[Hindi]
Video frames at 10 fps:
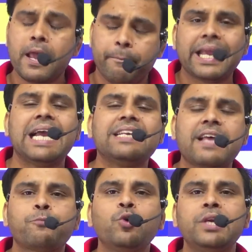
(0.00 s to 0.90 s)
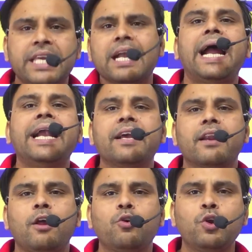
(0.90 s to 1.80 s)
मैं गाइज आपको ये गाइड कर
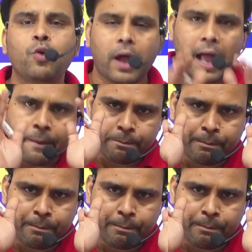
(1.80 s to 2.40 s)
रहा हूँ कि आप